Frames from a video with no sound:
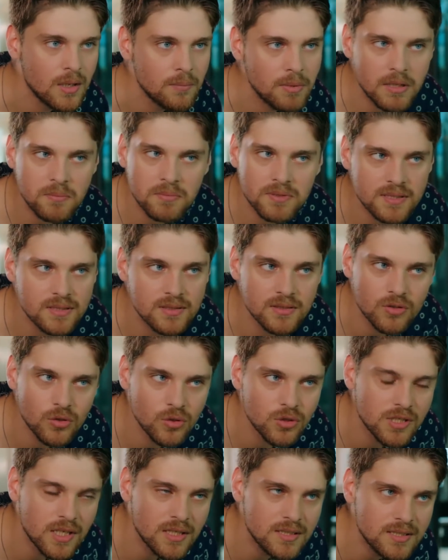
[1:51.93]
Pek bir
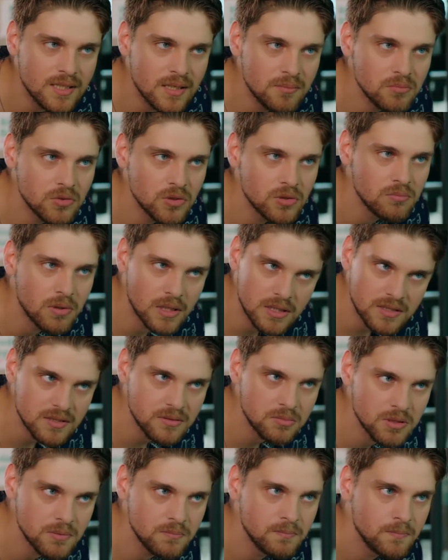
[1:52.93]
sıkıntı olacağını sanmıyorum.
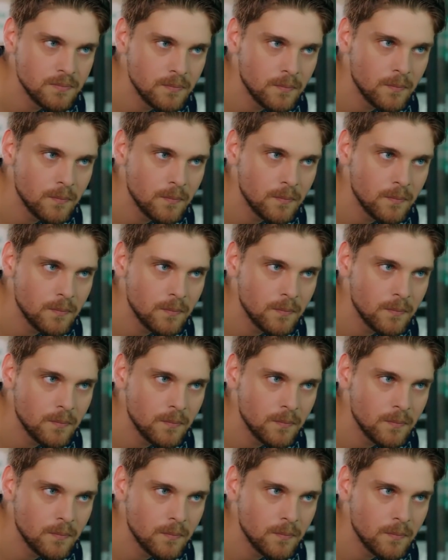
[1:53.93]
Haksız mıyım?